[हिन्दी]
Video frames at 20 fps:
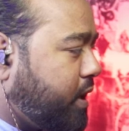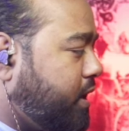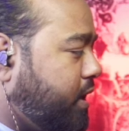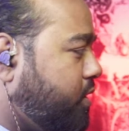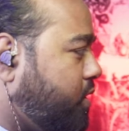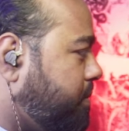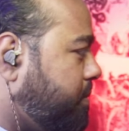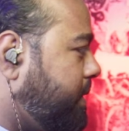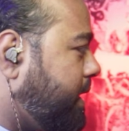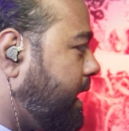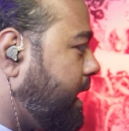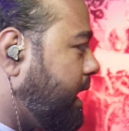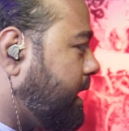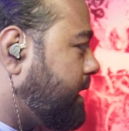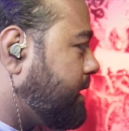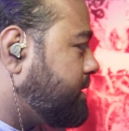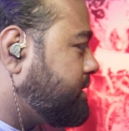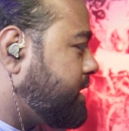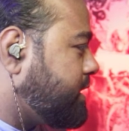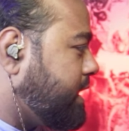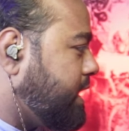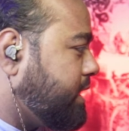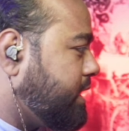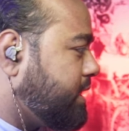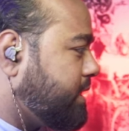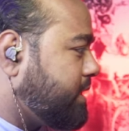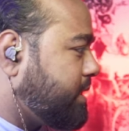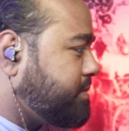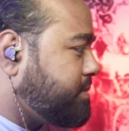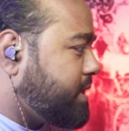और भी कैरेक्टर्स चाहिए
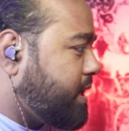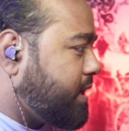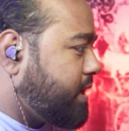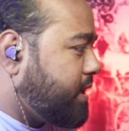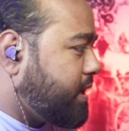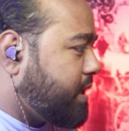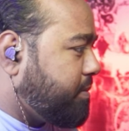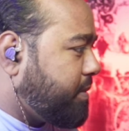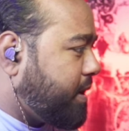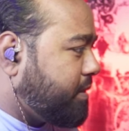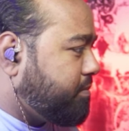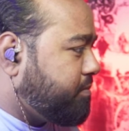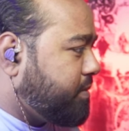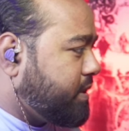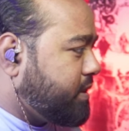थे तब जा कर के बात